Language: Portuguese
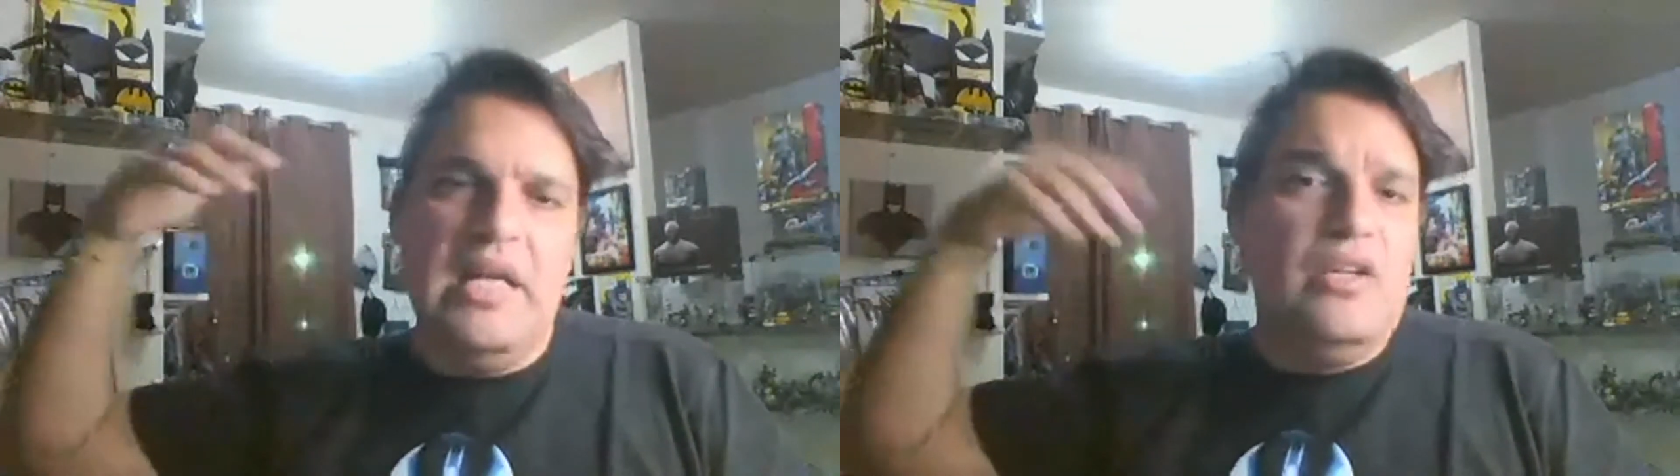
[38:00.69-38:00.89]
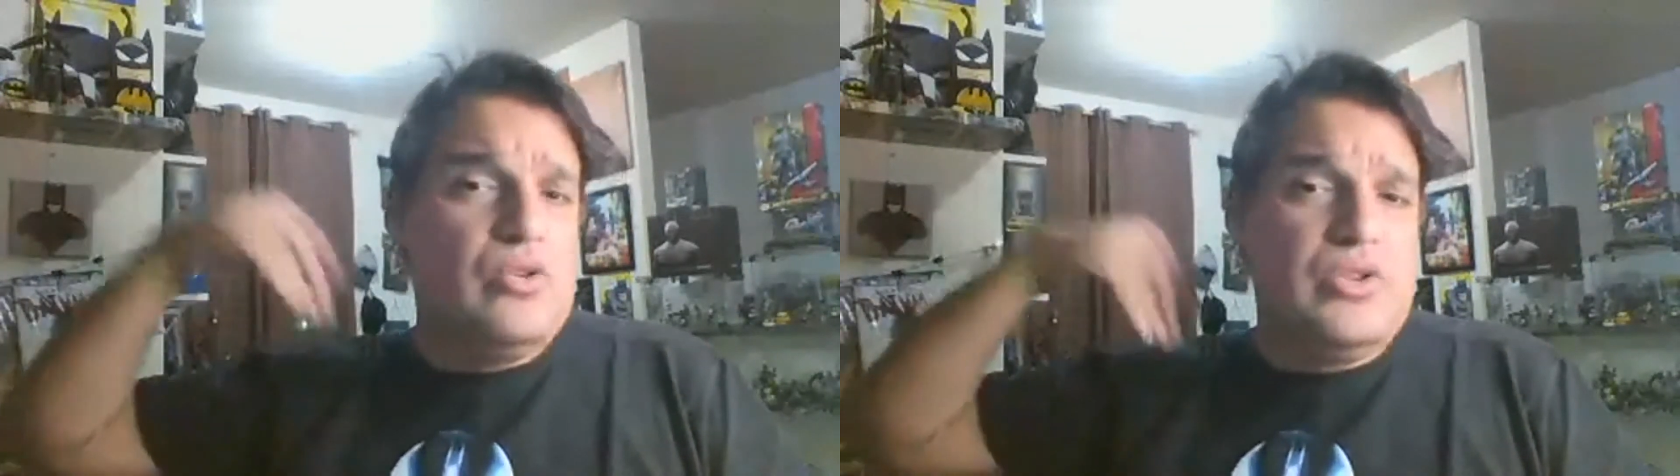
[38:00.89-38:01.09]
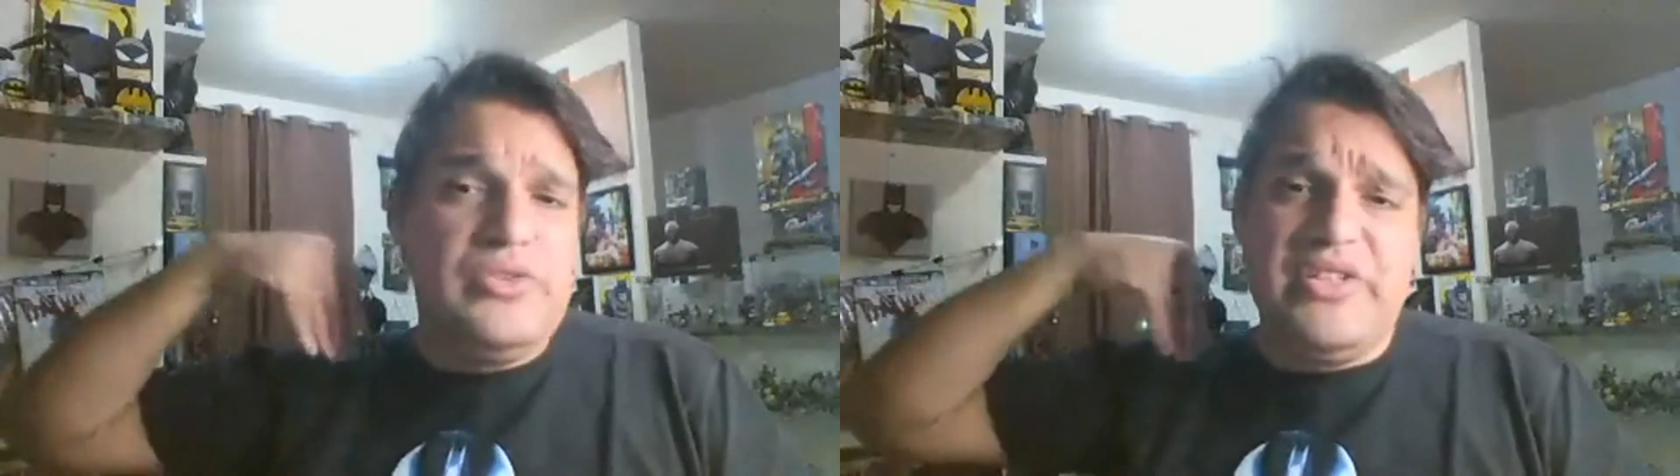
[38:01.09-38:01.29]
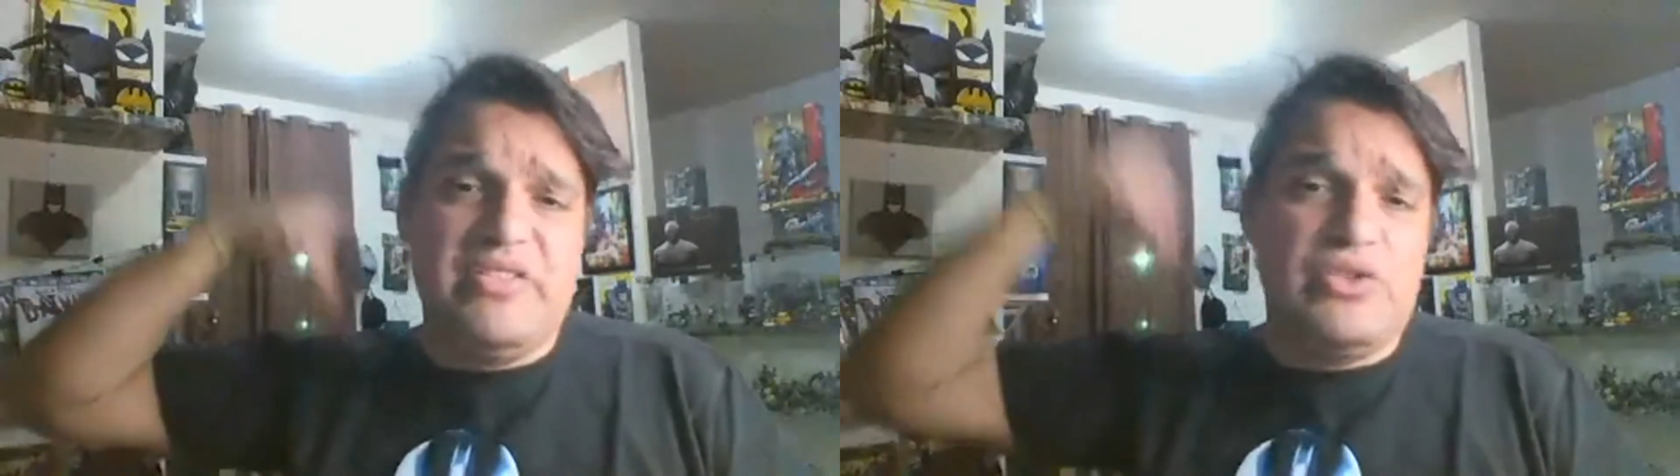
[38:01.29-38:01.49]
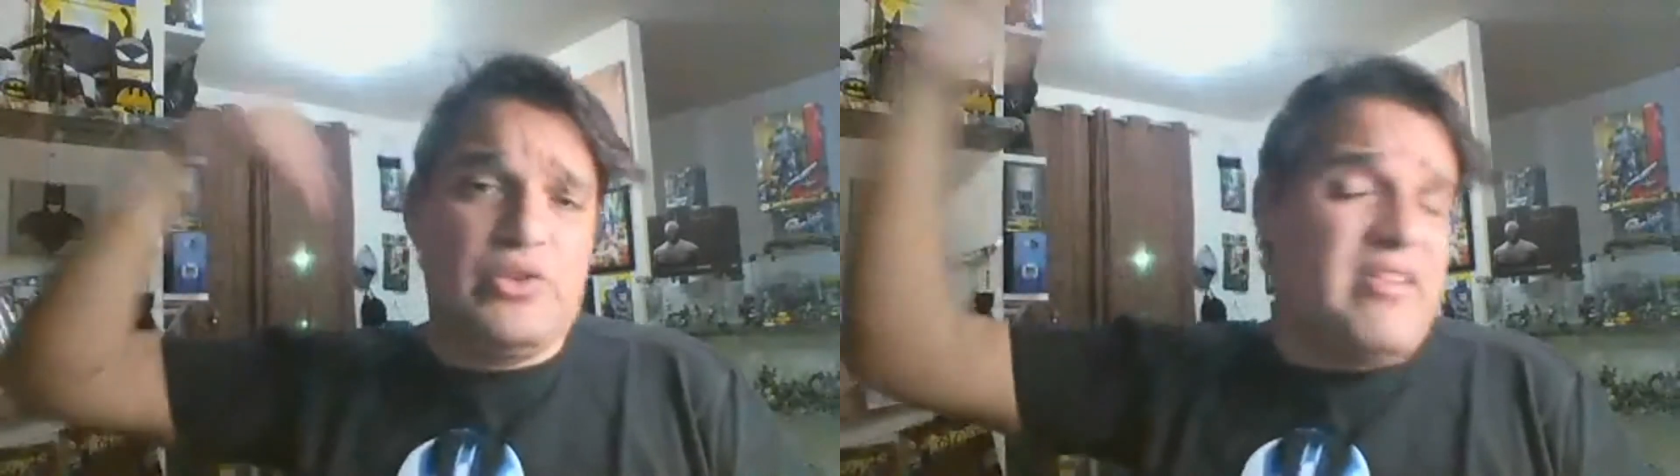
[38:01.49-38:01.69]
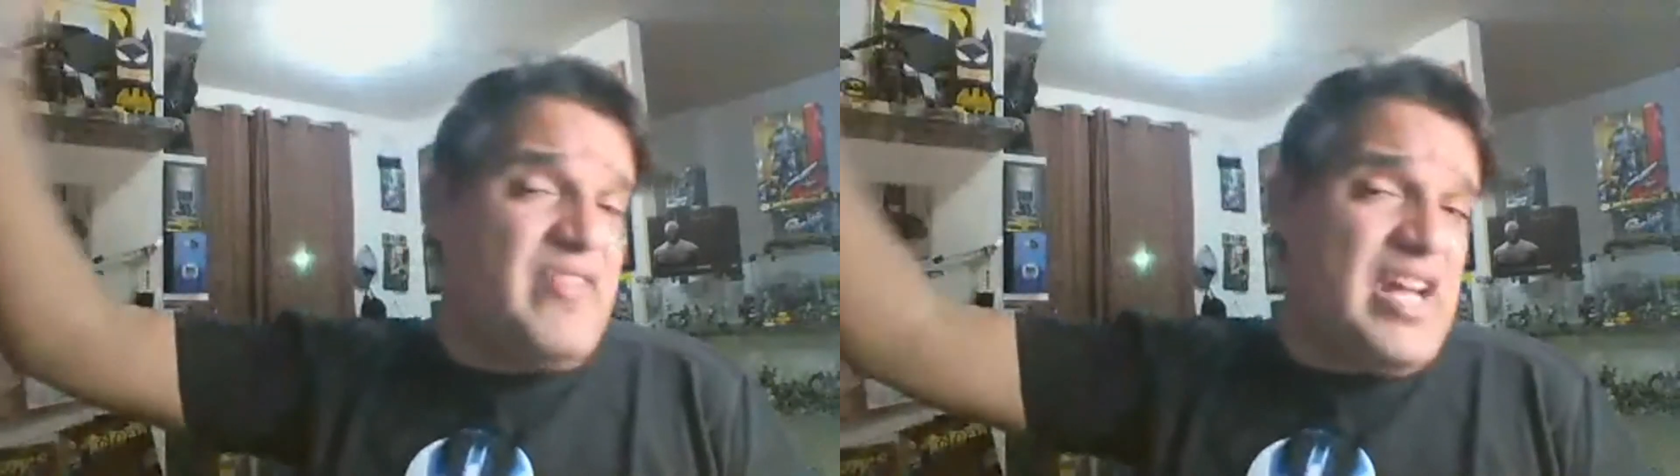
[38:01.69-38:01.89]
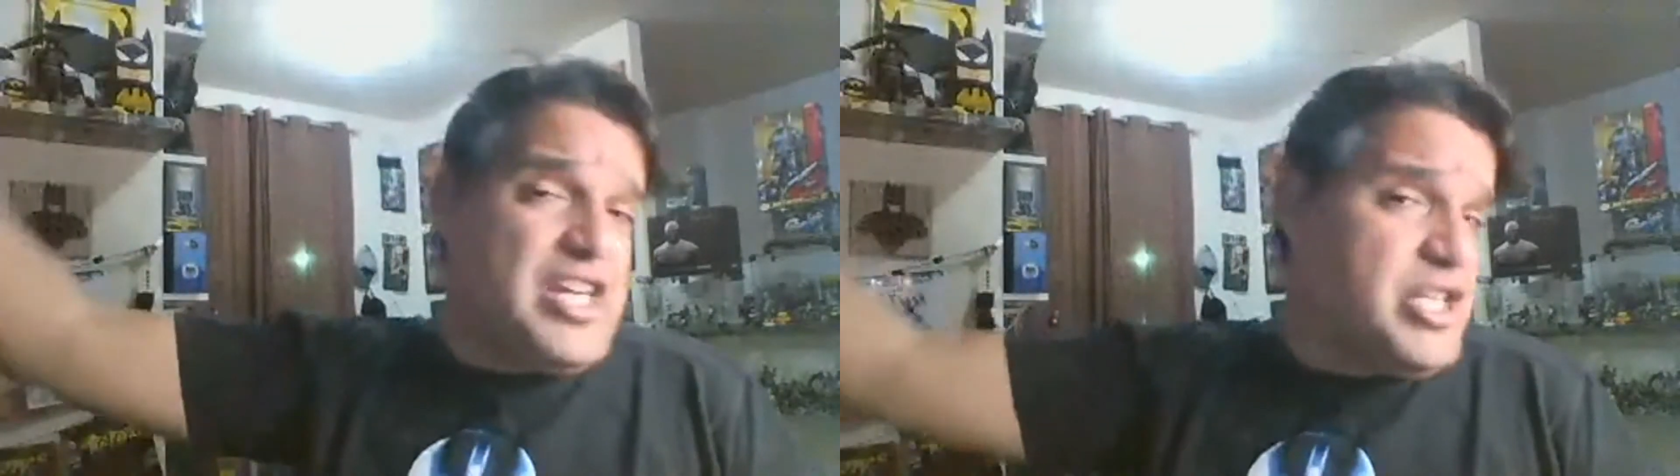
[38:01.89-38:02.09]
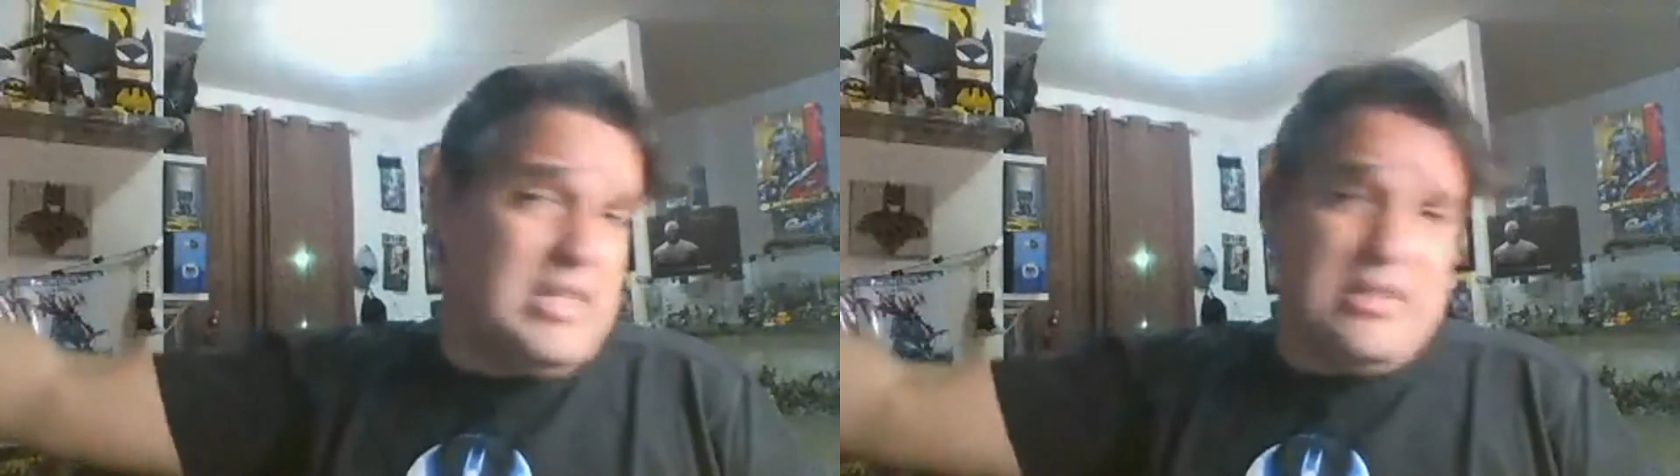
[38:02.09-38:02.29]
Inclusive, tinha vez que eu tava
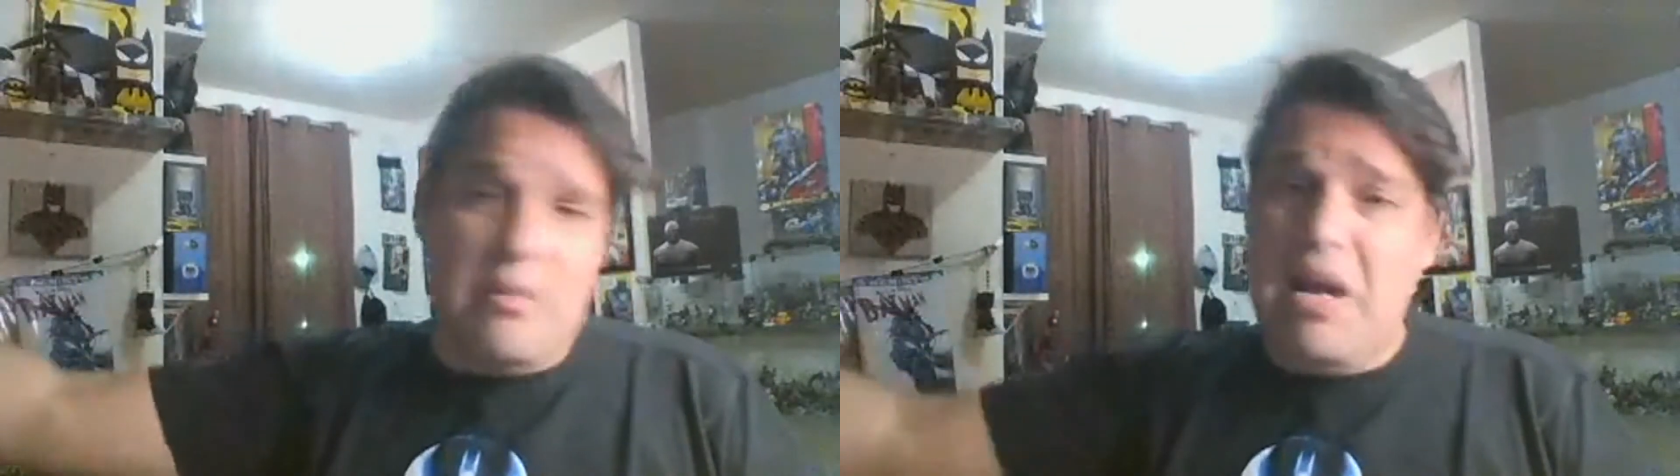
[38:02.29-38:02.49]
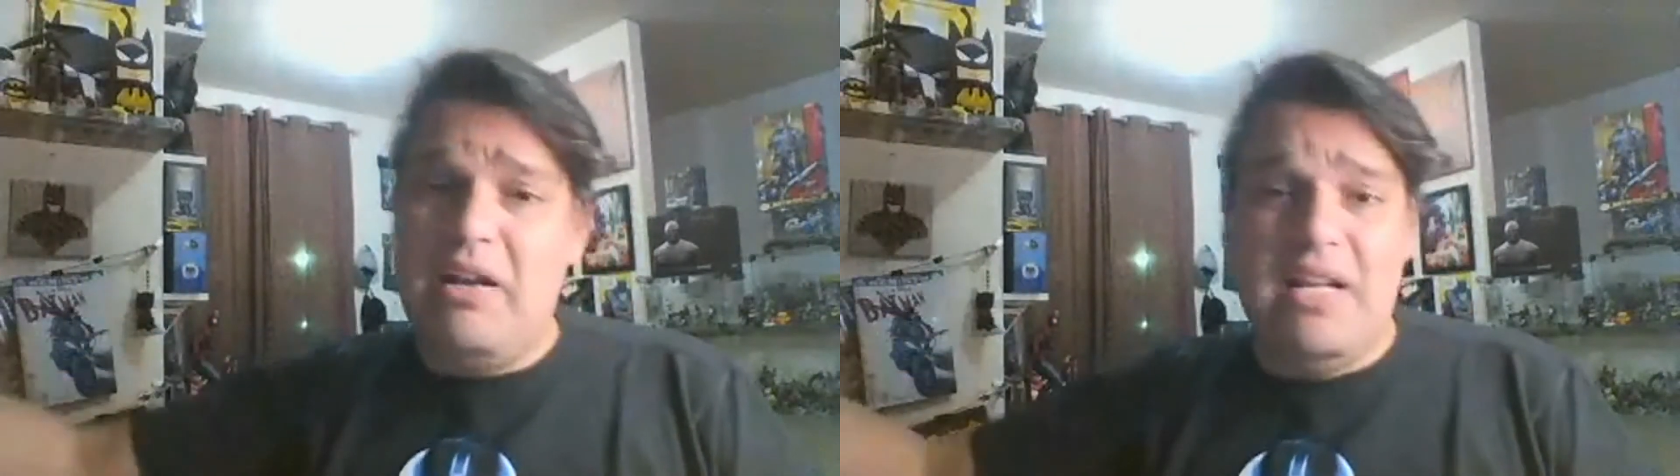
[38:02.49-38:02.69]
viajando a trabalho, ela